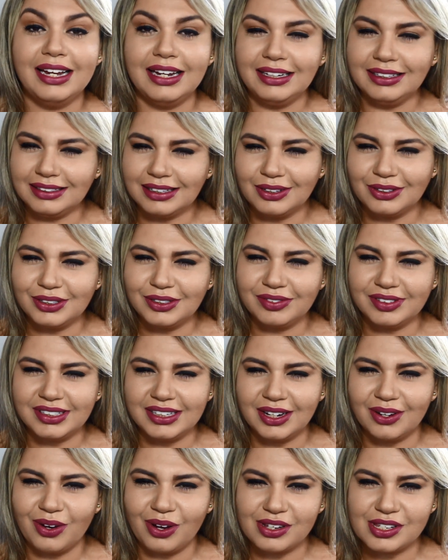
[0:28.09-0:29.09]
Então, se
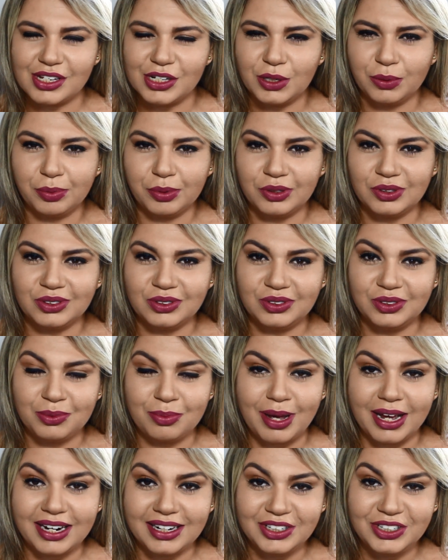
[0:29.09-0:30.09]
você gosta de
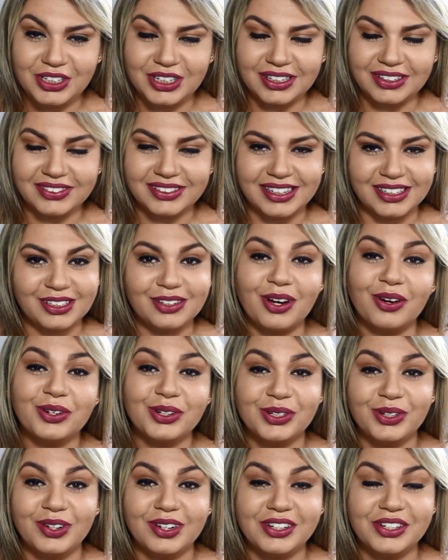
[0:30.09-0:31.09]
produtos baratinhos, é só
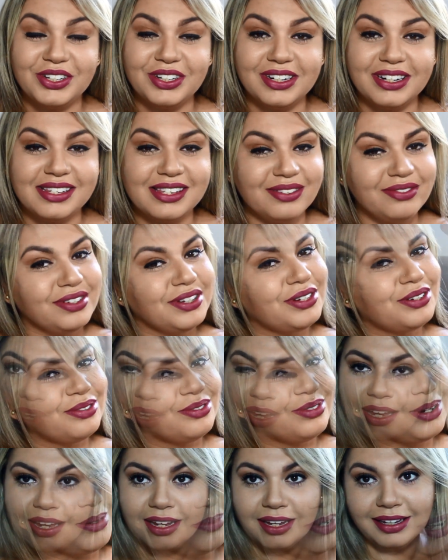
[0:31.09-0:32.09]
continuar assistindo esse
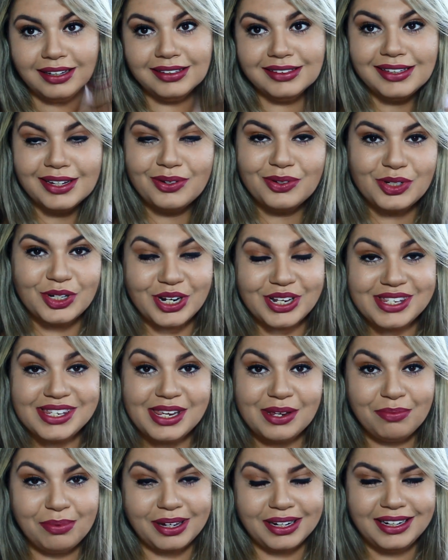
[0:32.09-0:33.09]
vídeo. Vamos lá? Então, gente,
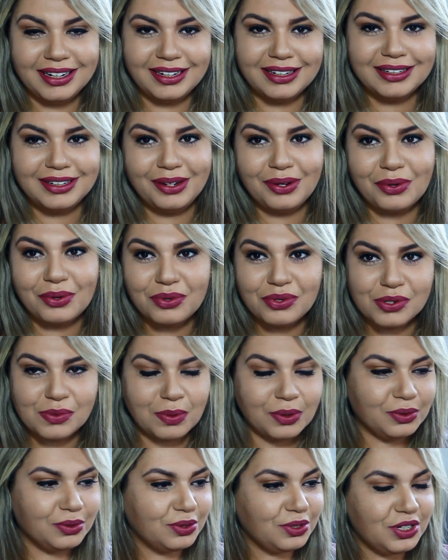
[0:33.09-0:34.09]
separei aqui alguns
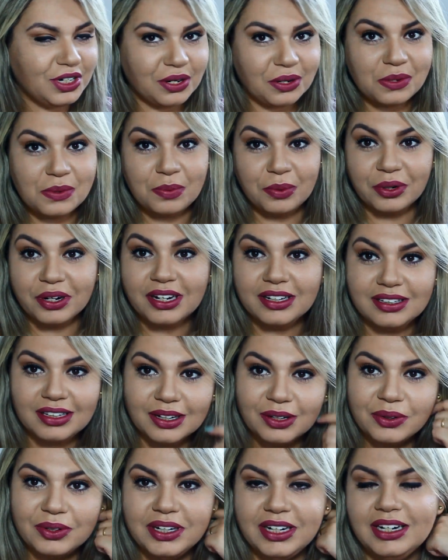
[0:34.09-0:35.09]
produtinhos por
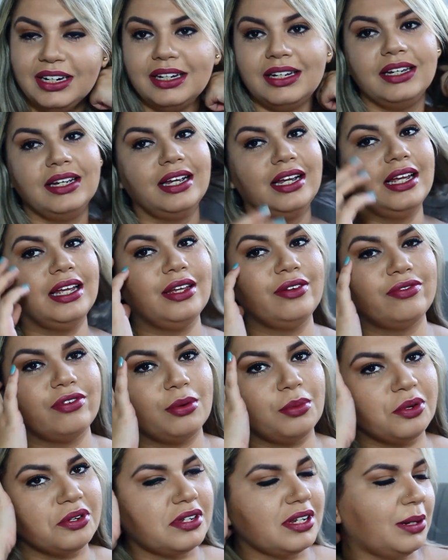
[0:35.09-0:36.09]
categoria e
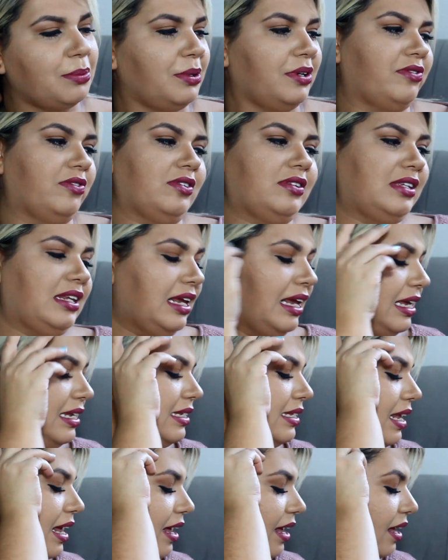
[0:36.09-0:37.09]
vou mostrar pra
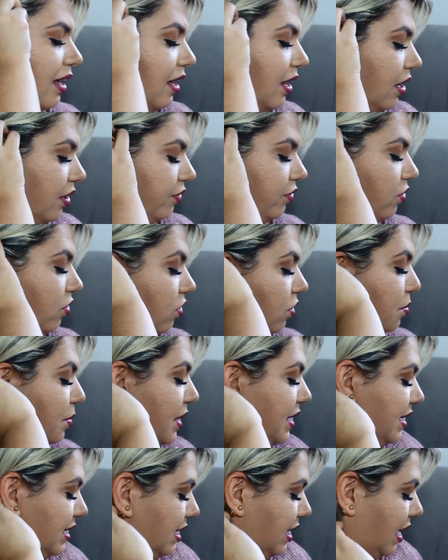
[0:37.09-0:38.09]
vocês, tá? Vou
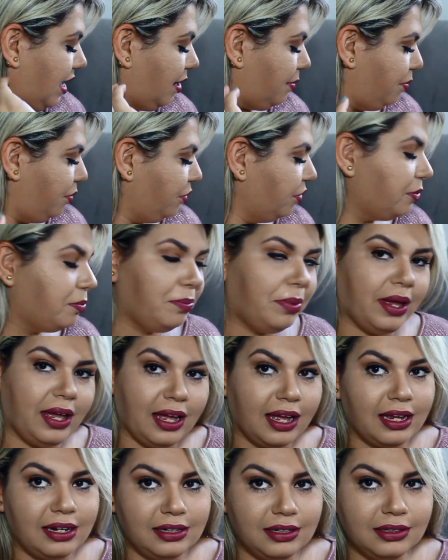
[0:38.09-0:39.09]
começar por
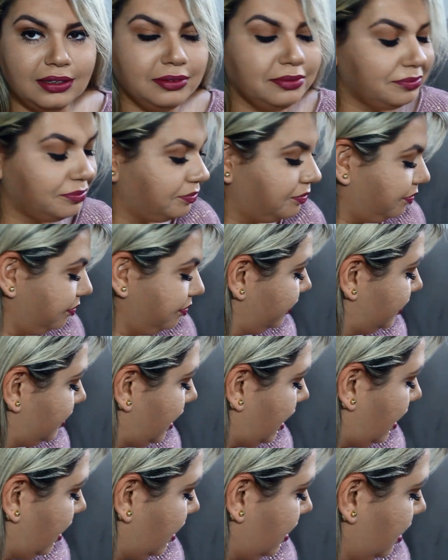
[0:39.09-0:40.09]
pele,
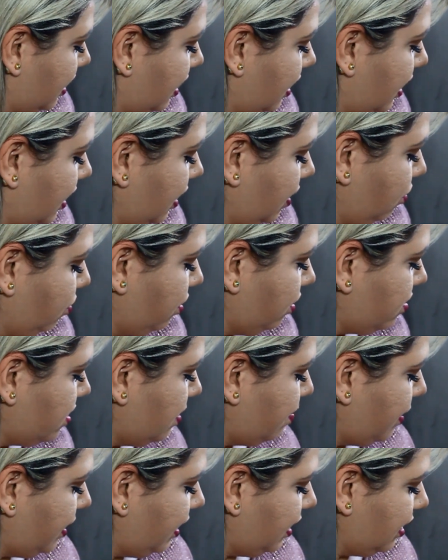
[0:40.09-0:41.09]
tá? Que o que eu
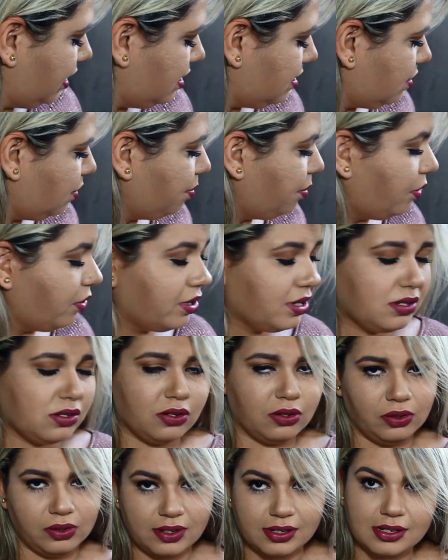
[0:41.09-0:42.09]
separei aqui são
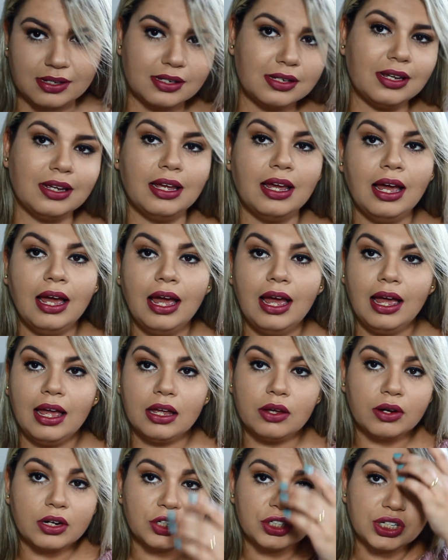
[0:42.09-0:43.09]
poucas coisas que
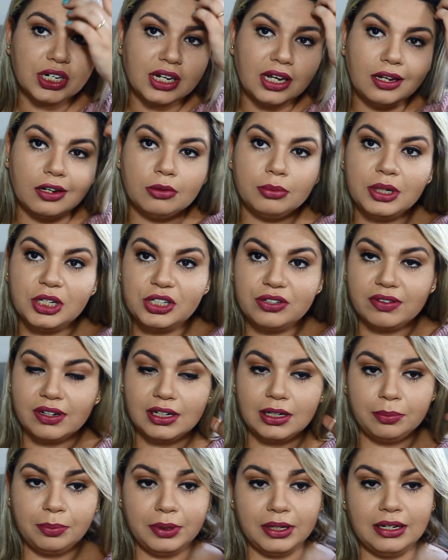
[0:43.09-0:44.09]
eu acho que realmente
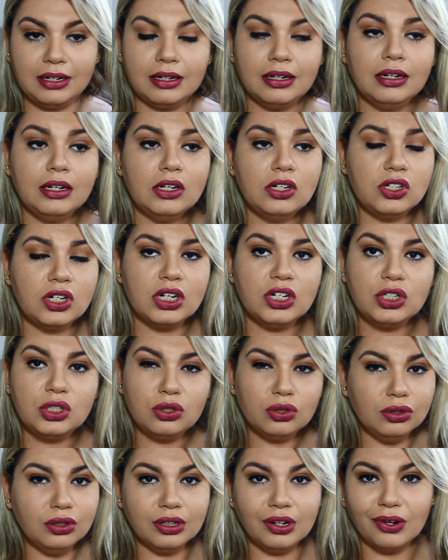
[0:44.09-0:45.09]
vale a pena.
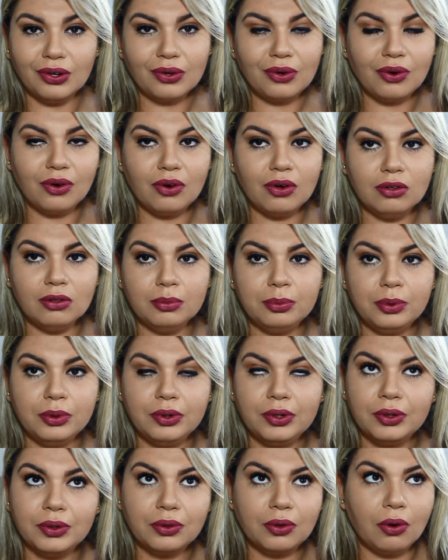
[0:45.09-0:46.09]
Gente, tudo que eu
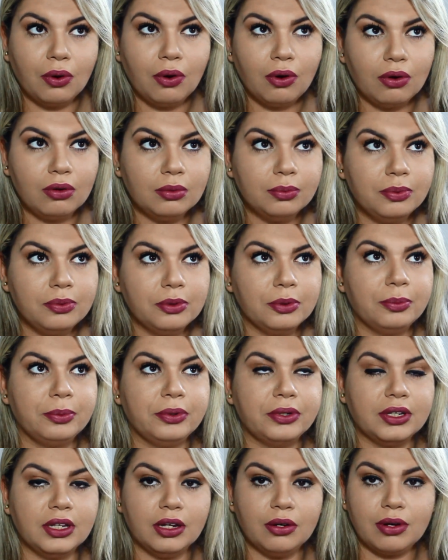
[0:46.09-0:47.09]
compro, eu compro
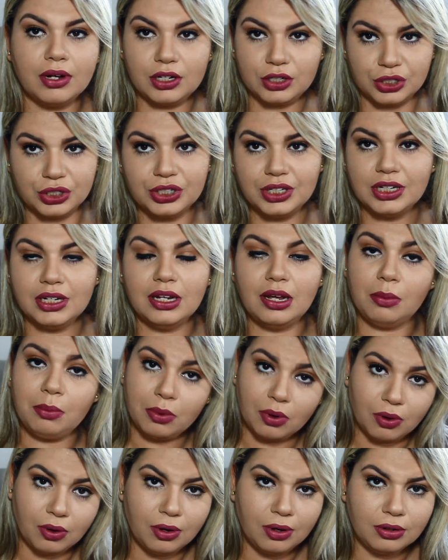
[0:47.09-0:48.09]
porque eu acho que é
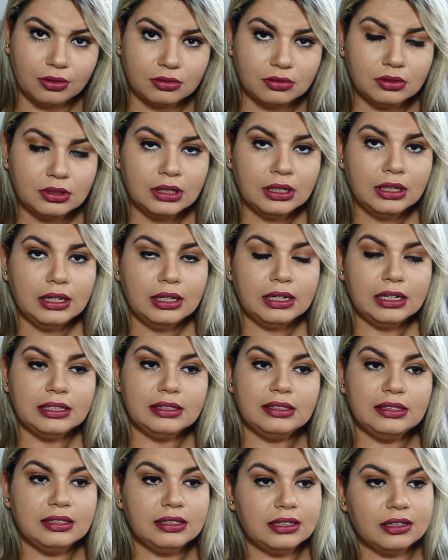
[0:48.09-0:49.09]
bom
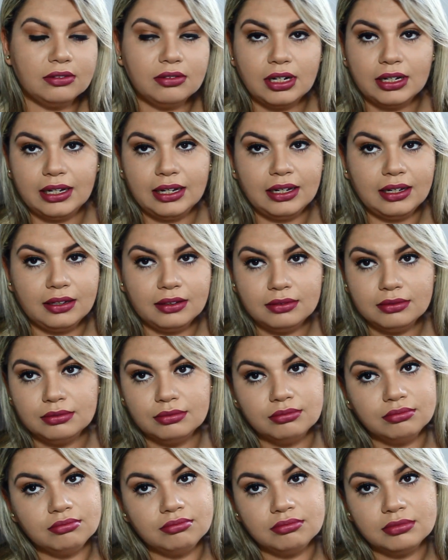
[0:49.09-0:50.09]
e se não é,
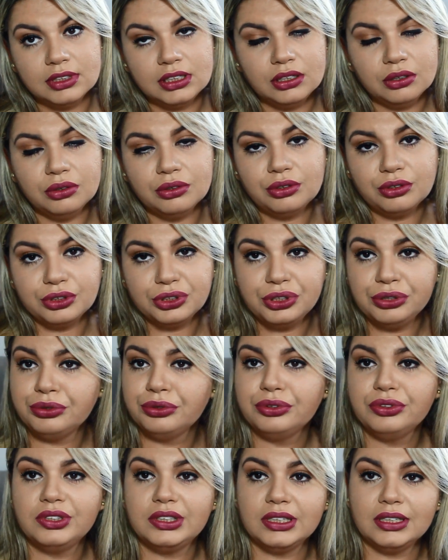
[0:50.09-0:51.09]
eu
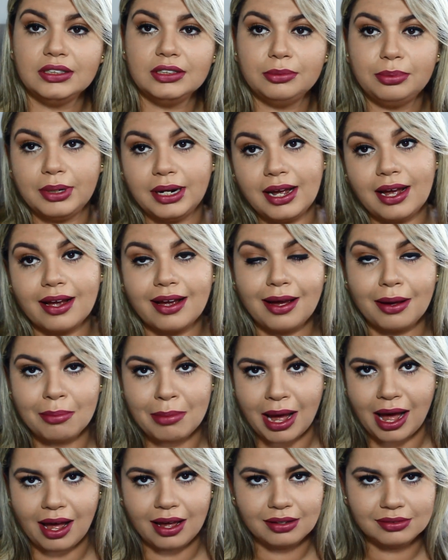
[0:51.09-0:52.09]
continuo usando pra
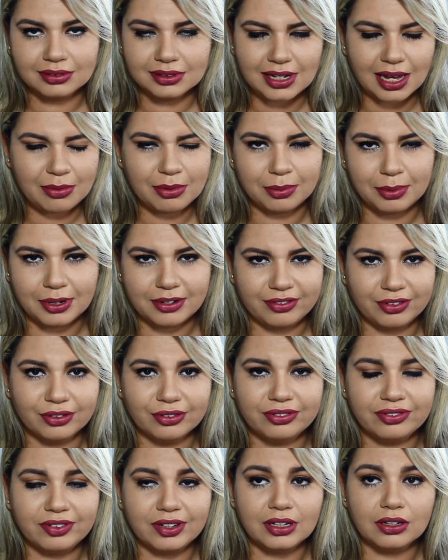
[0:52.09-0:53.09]
acabar, sabe? Pra ver
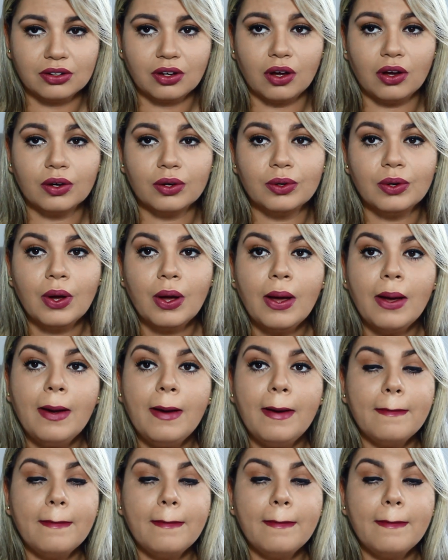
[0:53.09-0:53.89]
o fim logo.